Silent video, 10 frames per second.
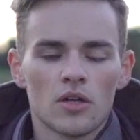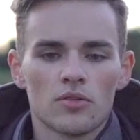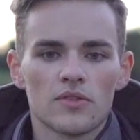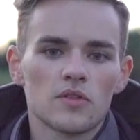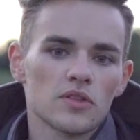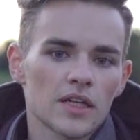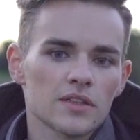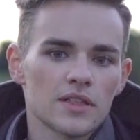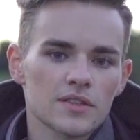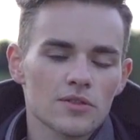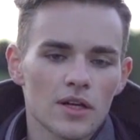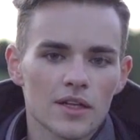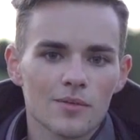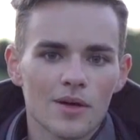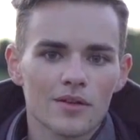Und sie so, ja, das hast du
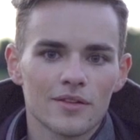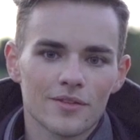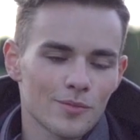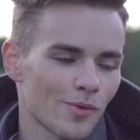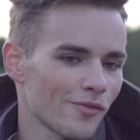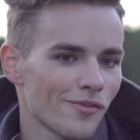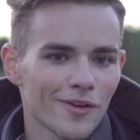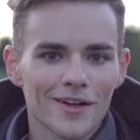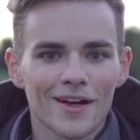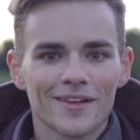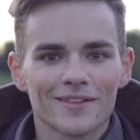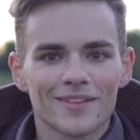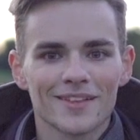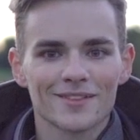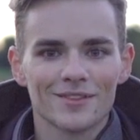gerade gemacht. Und ich so, boah, voll geil.
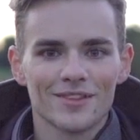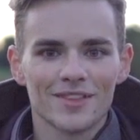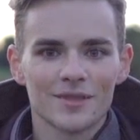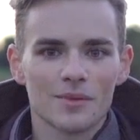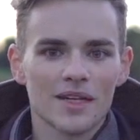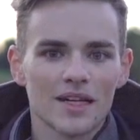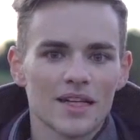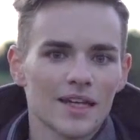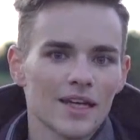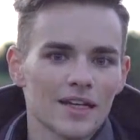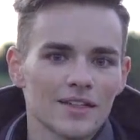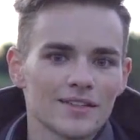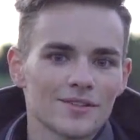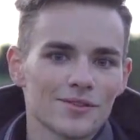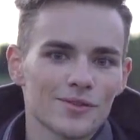Also ich bin halt generell
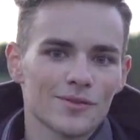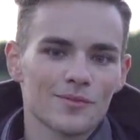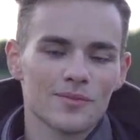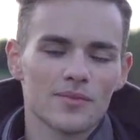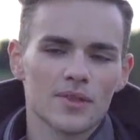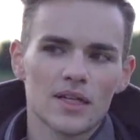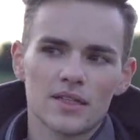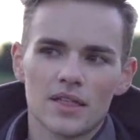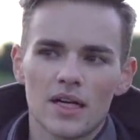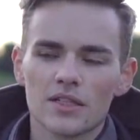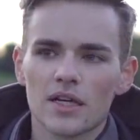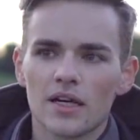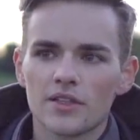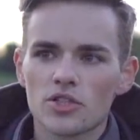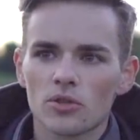jetzt so, ja, nach acht
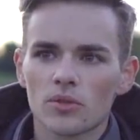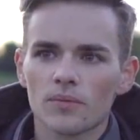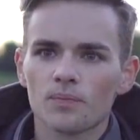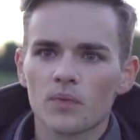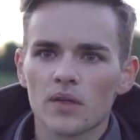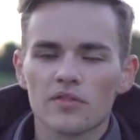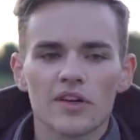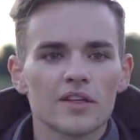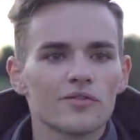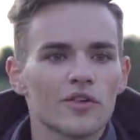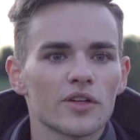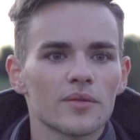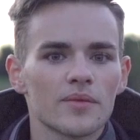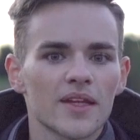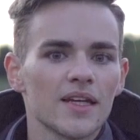Reitstunden ein Fan von
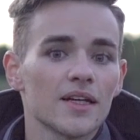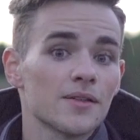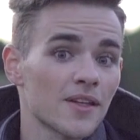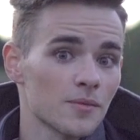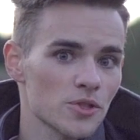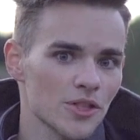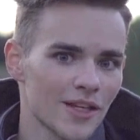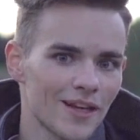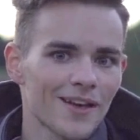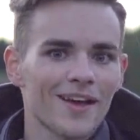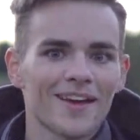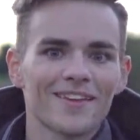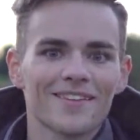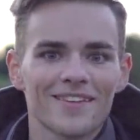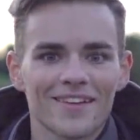eher ja, dem schnellen
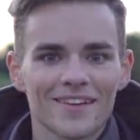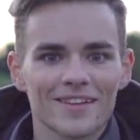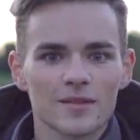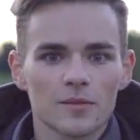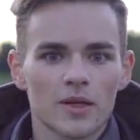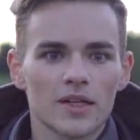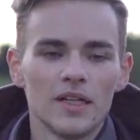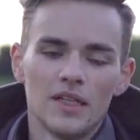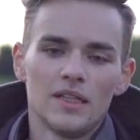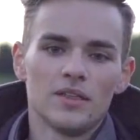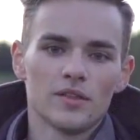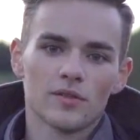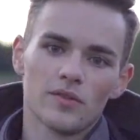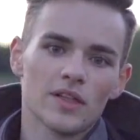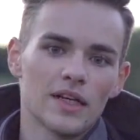Reiten, sage ich jetzt mal.
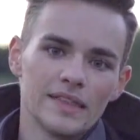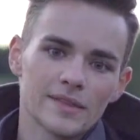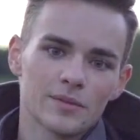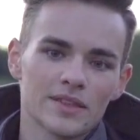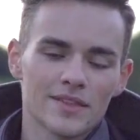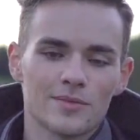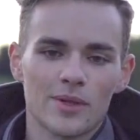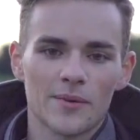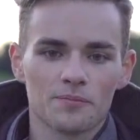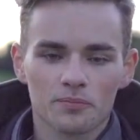Irgendwie reizt mich das mehr.